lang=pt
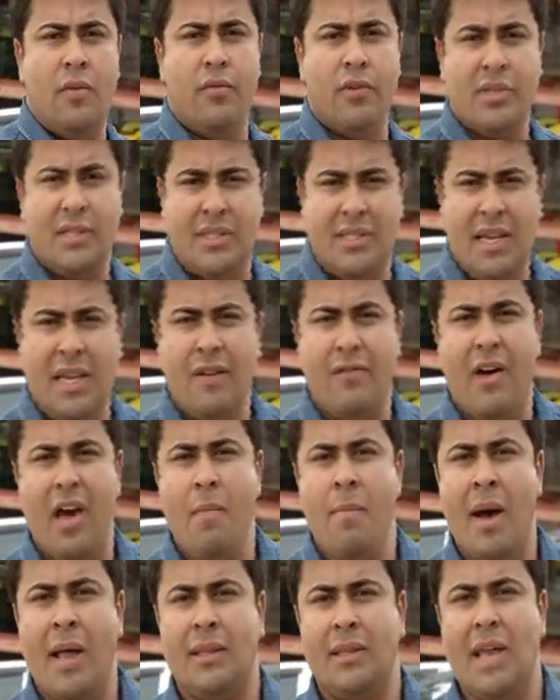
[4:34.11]
Você
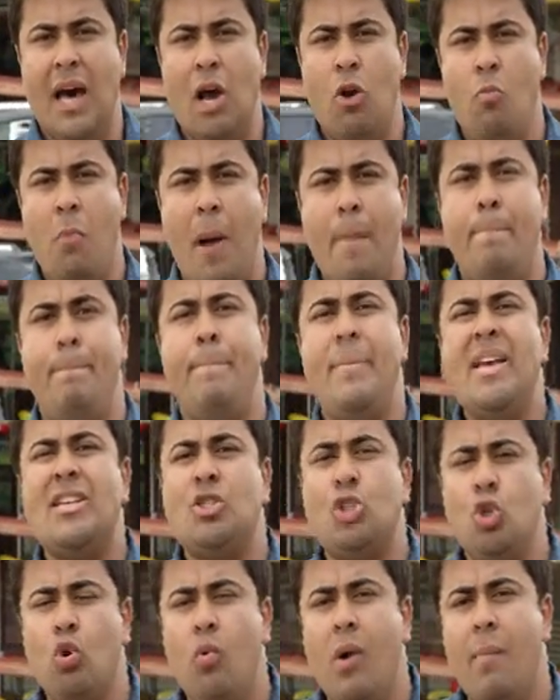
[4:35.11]
vai matar uma
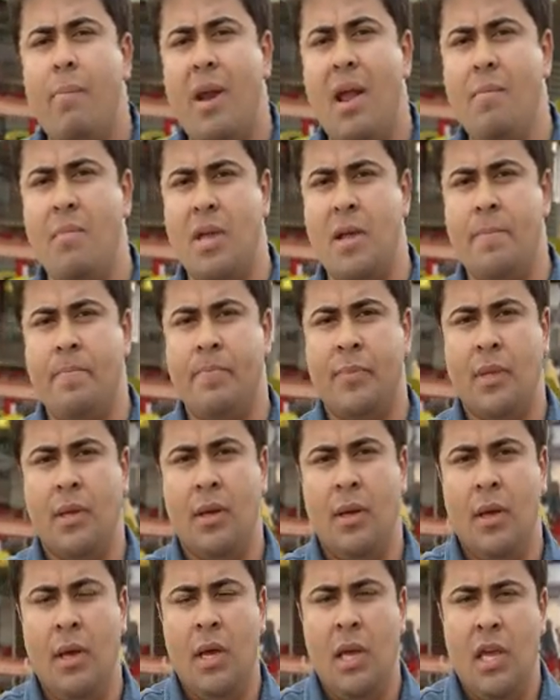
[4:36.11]
pessoa para mim
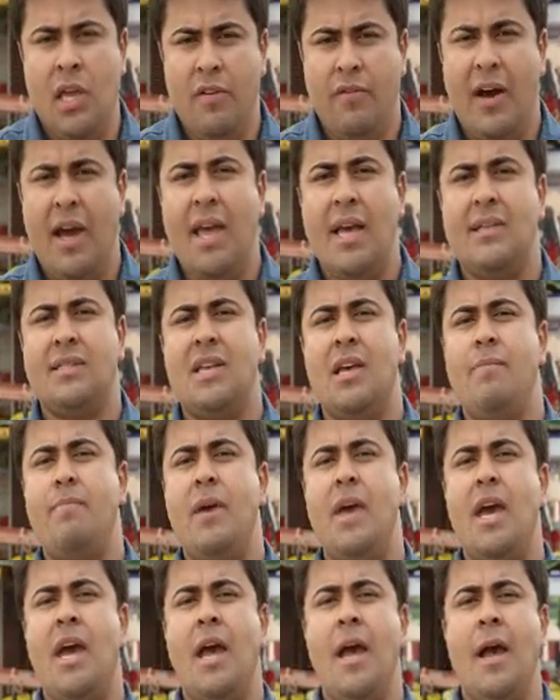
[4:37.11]
e vai
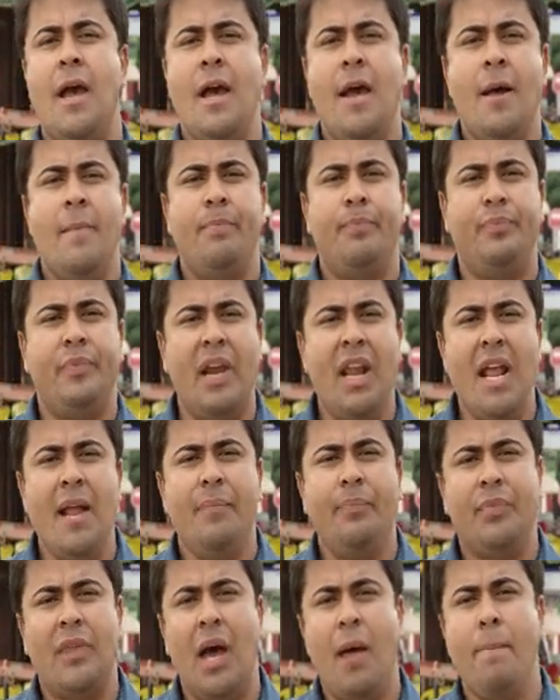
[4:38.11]
receber
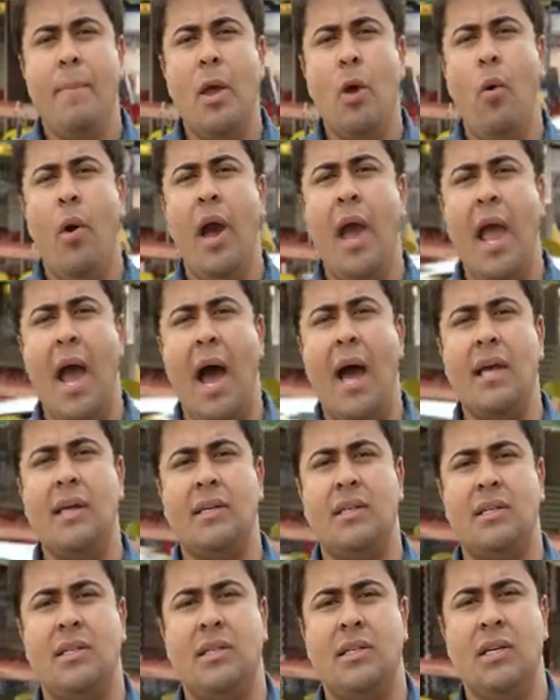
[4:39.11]
30 mil
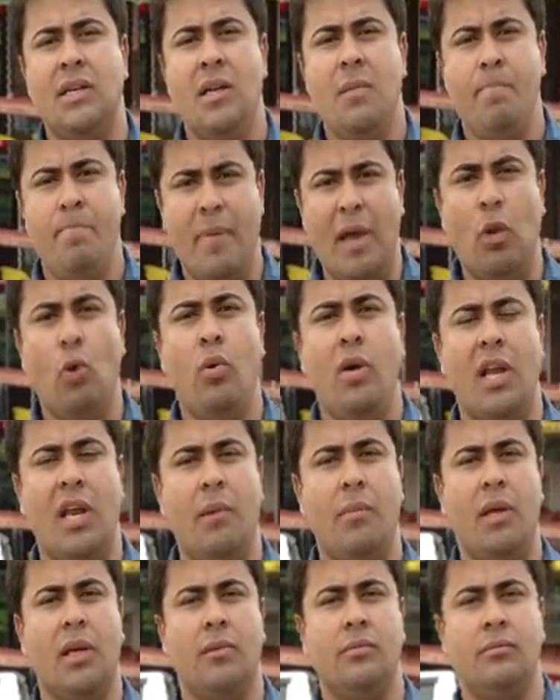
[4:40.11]
reais pelo
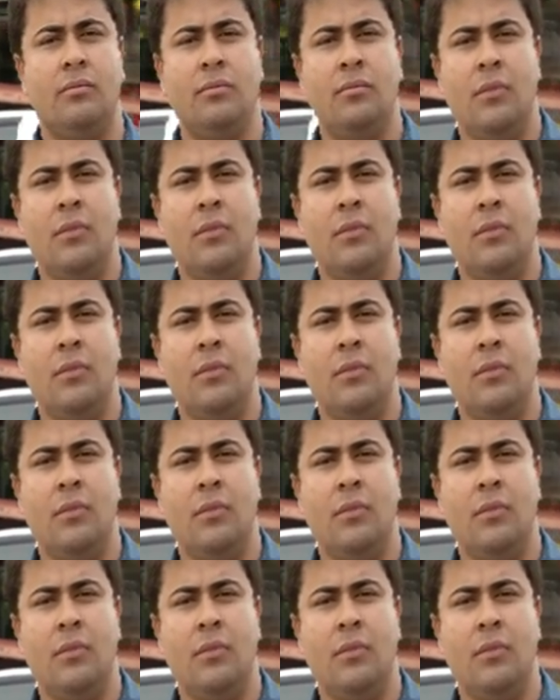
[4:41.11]
crime.